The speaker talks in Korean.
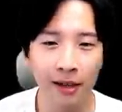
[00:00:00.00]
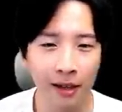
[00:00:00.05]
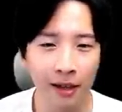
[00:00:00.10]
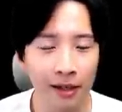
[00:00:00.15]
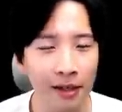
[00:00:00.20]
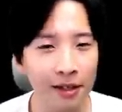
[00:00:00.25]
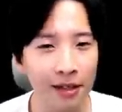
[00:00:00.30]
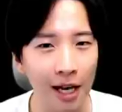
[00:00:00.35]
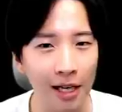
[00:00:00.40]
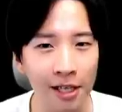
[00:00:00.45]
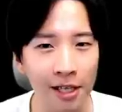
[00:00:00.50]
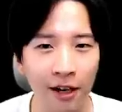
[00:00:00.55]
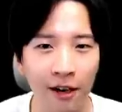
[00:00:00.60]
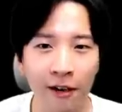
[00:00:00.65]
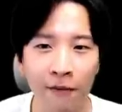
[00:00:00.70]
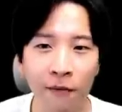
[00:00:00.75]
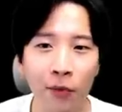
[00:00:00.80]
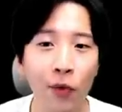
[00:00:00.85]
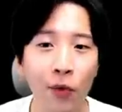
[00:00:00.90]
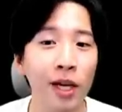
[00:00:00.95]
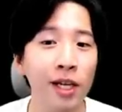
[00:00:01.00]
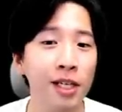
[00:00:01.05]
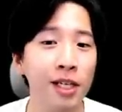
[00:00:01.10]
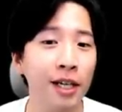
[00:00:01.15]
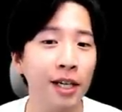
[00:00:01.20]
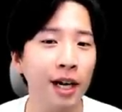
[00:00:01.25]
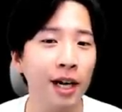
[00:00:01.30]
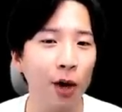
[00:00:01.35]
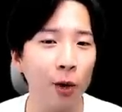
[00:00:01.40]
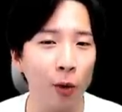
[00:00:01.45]
근데 사실
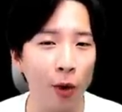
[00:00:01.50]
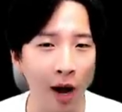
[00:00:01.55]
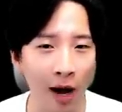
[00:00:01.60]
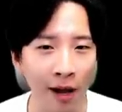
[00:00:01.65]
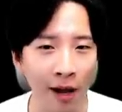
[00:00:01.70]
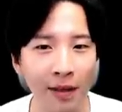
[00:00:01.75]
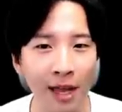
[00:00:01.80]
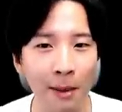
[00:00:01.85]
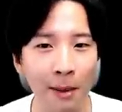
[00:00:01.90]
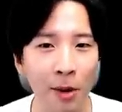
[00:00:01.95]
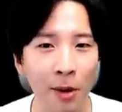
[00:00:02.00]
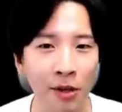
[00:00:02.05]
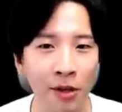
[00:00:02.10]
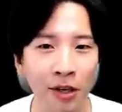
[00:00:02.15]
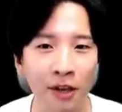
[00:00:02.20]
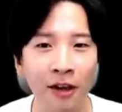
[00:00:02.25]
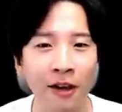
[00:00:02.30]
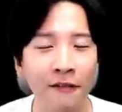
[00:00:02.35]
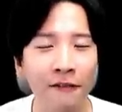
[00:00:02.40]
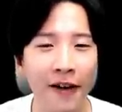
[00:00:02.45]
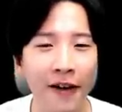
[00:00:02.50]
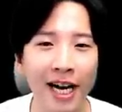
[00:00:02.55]
포렌식이라고 한다면은